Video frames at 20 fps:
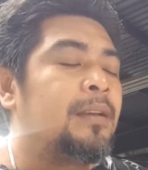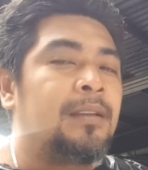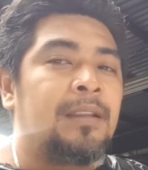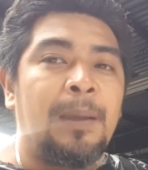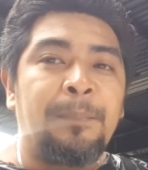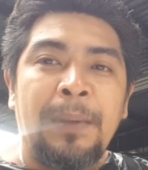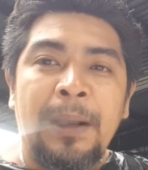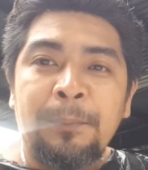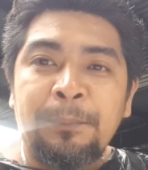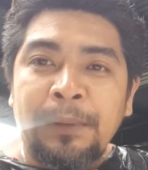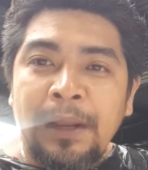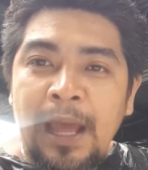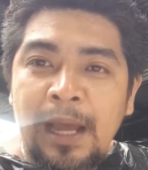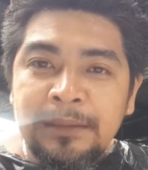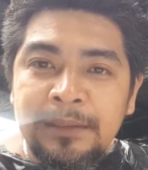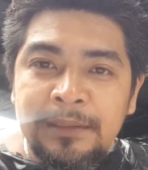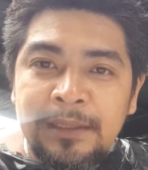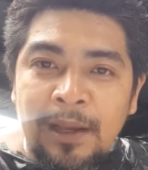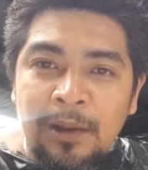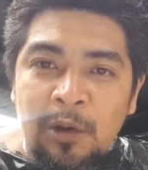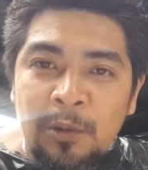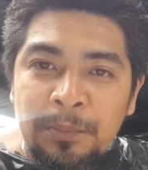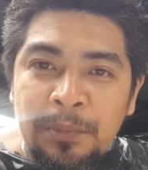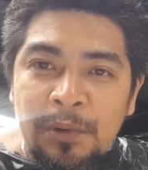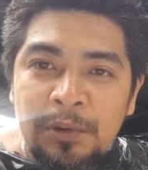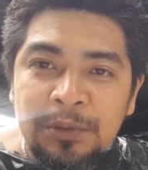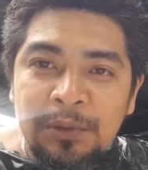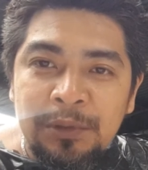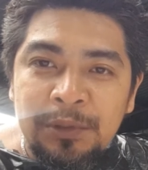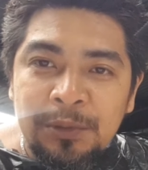napag-practicean ko
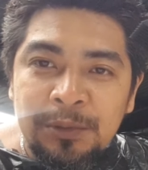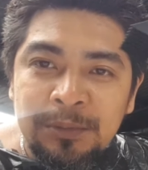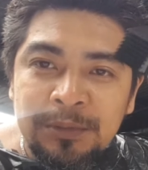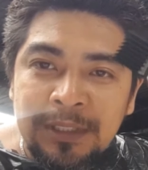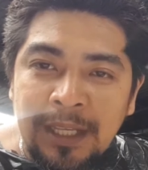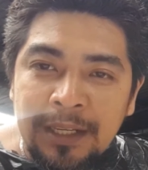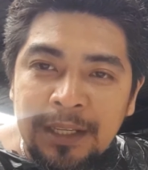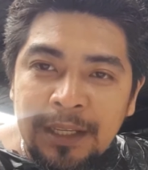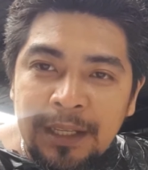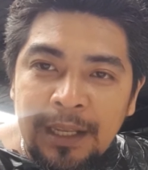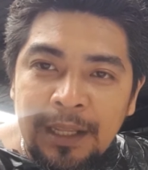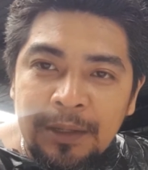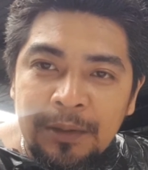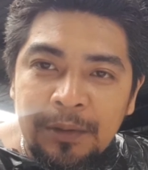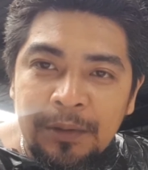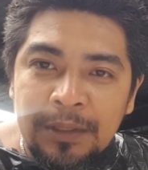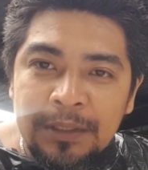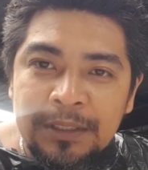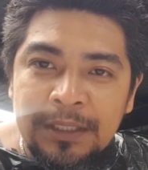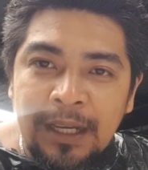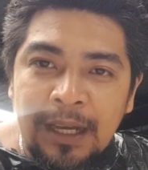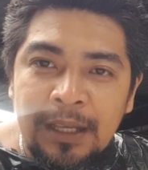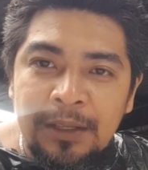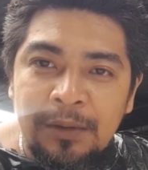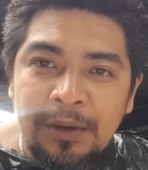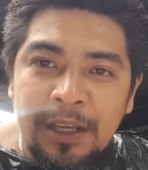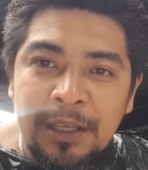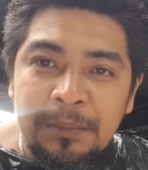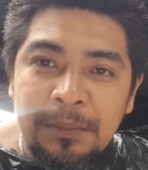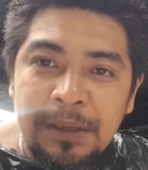po yung sarili ko at saka
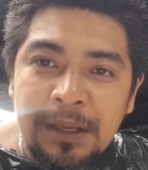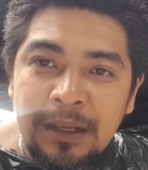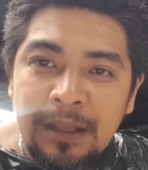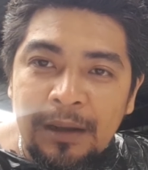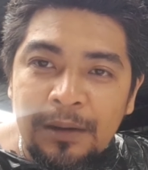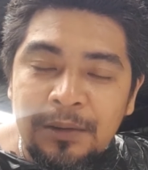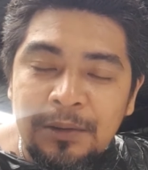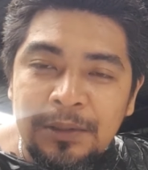yung kaibigan